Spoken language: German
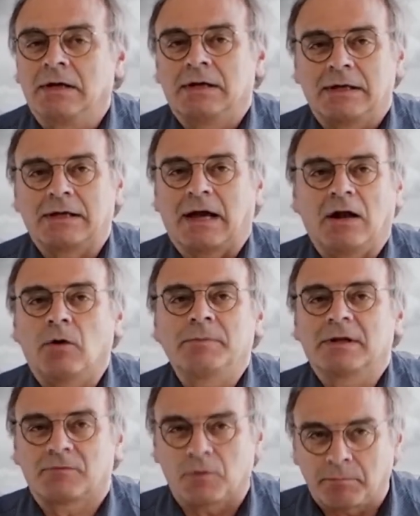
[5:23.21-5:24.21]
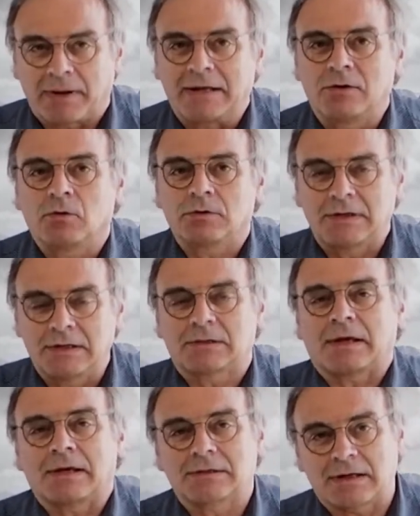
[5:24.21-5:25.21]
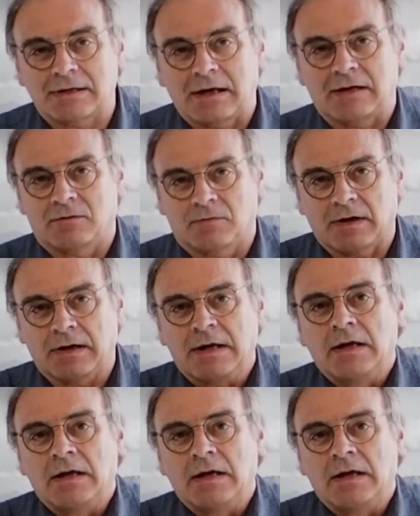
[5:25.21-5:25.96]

egal ob wir das verbrennen oder hinterher dann einfach